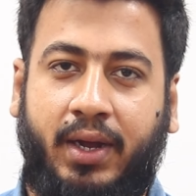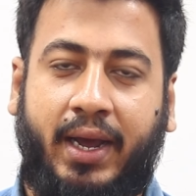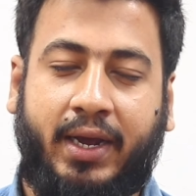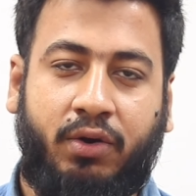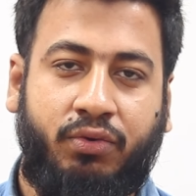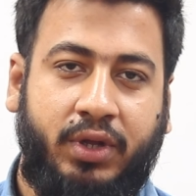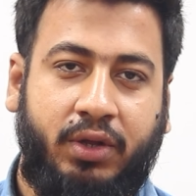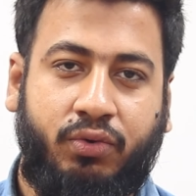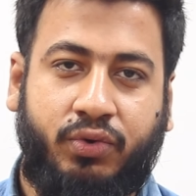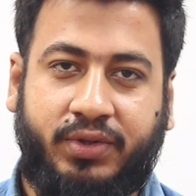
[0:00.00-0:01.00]
অ্যাকাউন্টিং
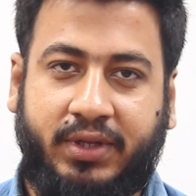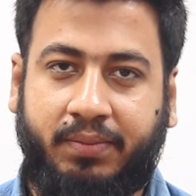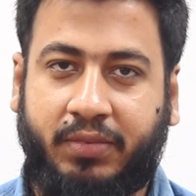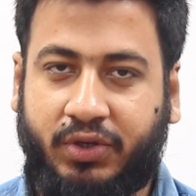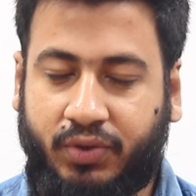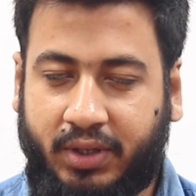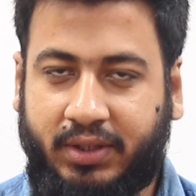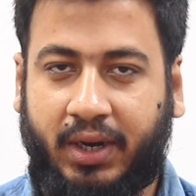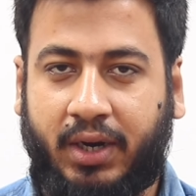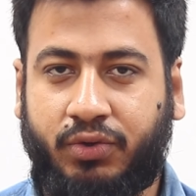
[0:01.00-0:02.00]
কোর্সিং বিষয়ে
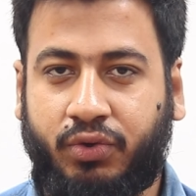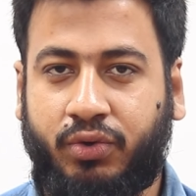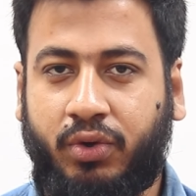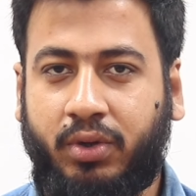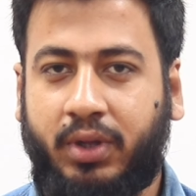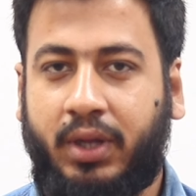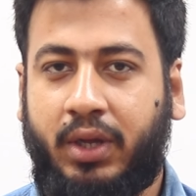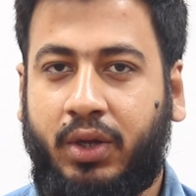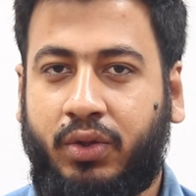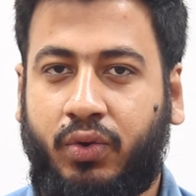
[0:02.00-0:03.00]
জানার জন্য
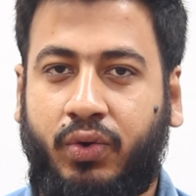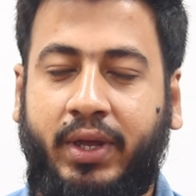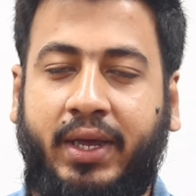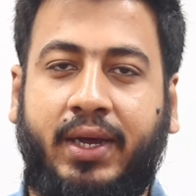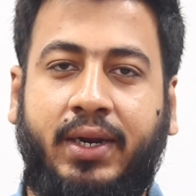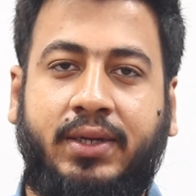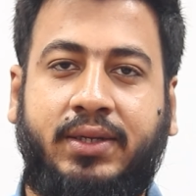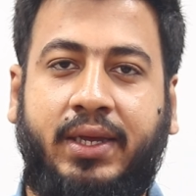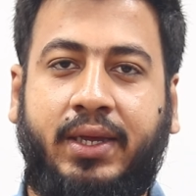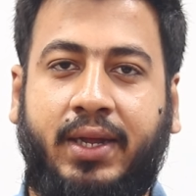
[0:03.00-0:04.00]
তো এইখানে
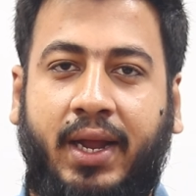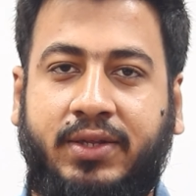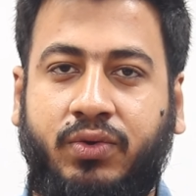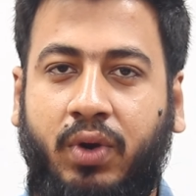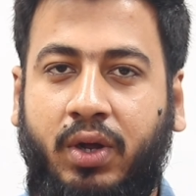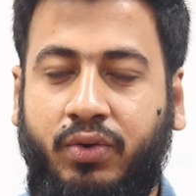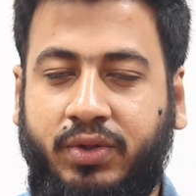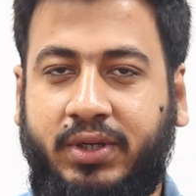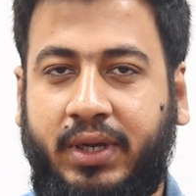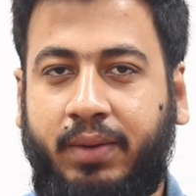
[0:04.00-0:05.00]
যে ক্লাসগুলো
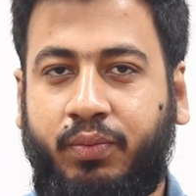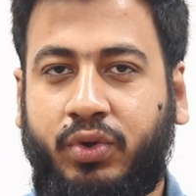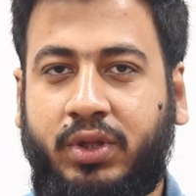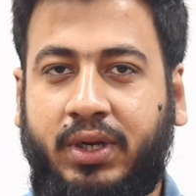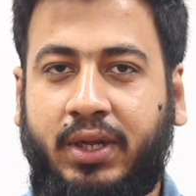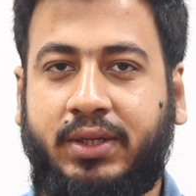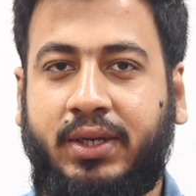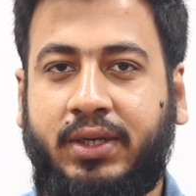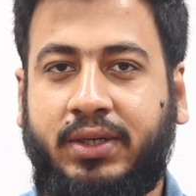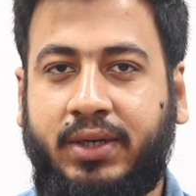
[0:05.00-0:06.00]
হচ্ছে প্রতিটা
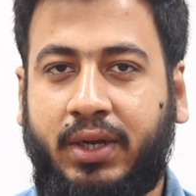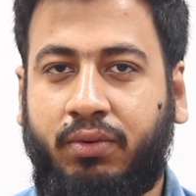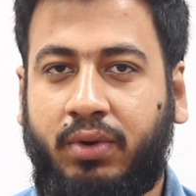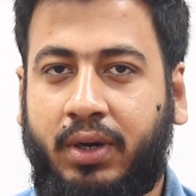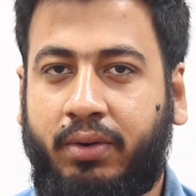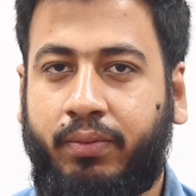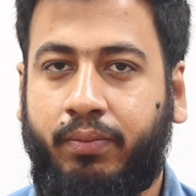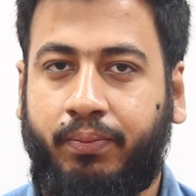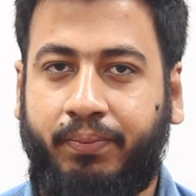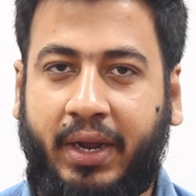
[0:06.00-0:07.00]
জিনিস রেগুলার
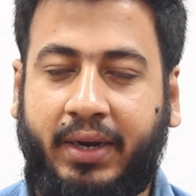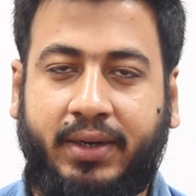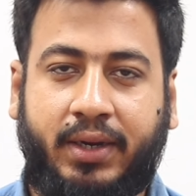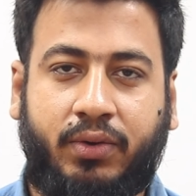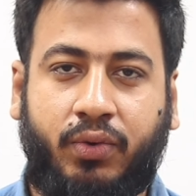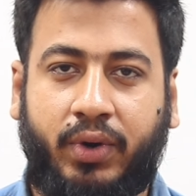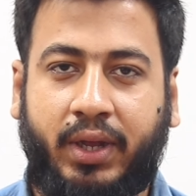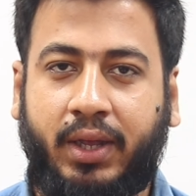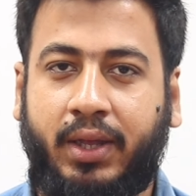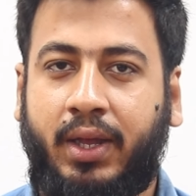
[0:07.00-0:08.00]
মেনটেন করে
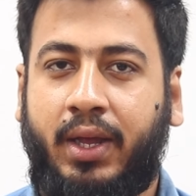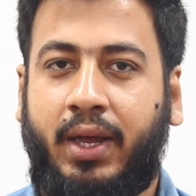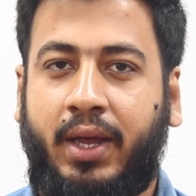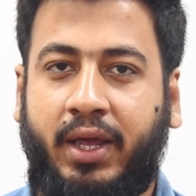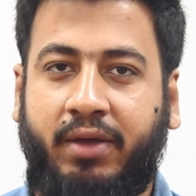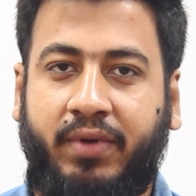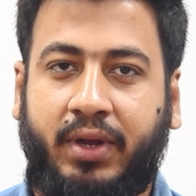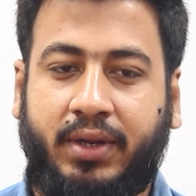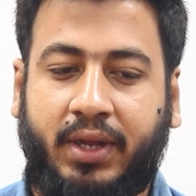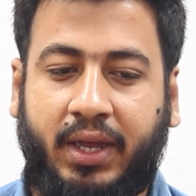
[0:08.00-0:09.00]
এবং
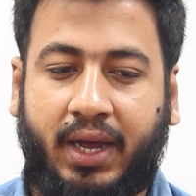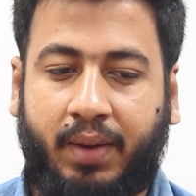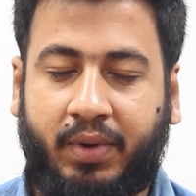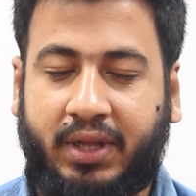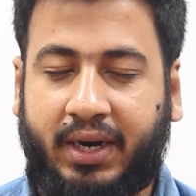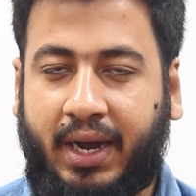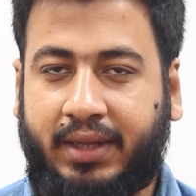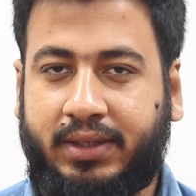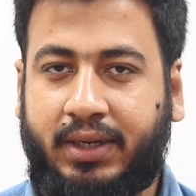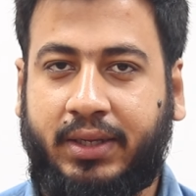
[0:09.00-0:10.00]
কি আমাদের
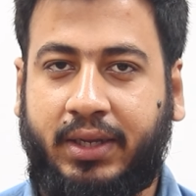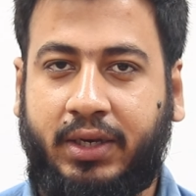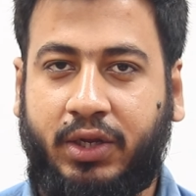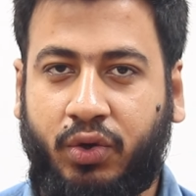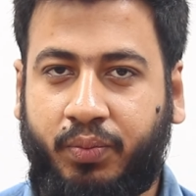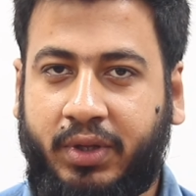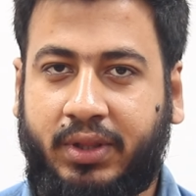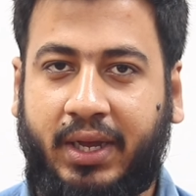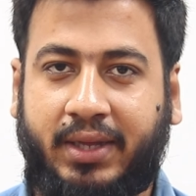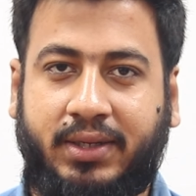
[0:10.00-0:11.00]
কাজের কি নিয়ম
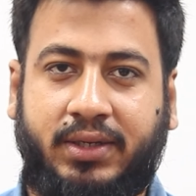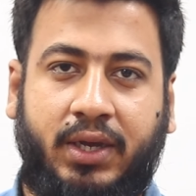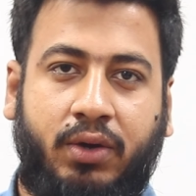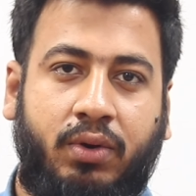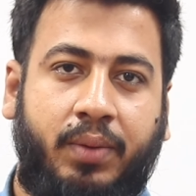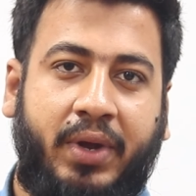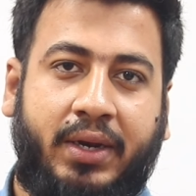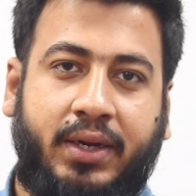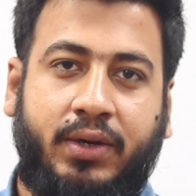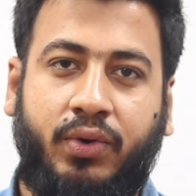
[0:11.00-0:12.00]
নীতি আছে সেগুলো
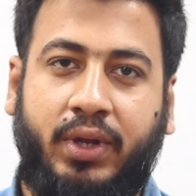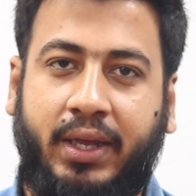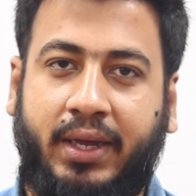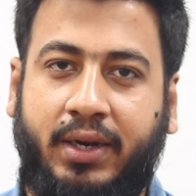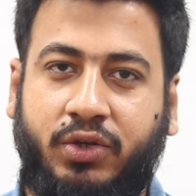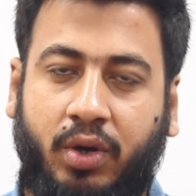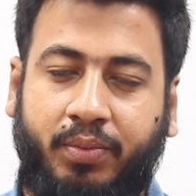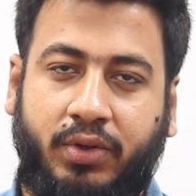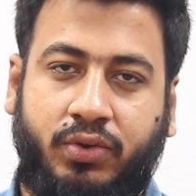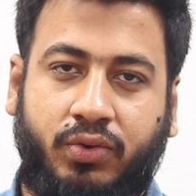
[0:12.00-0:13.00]
মেনটেন করে এখানে সব
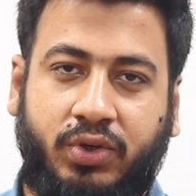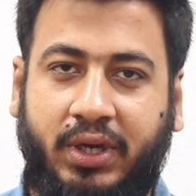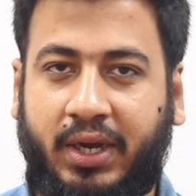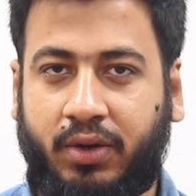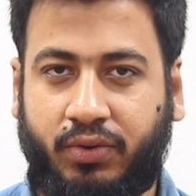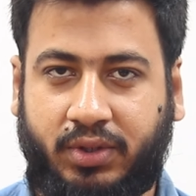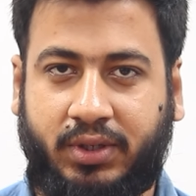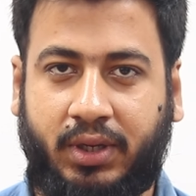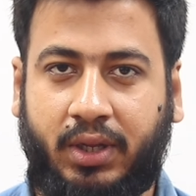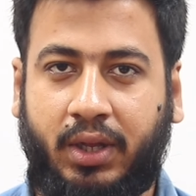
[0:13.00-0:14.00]
কিছু শেখানো হচ্ছে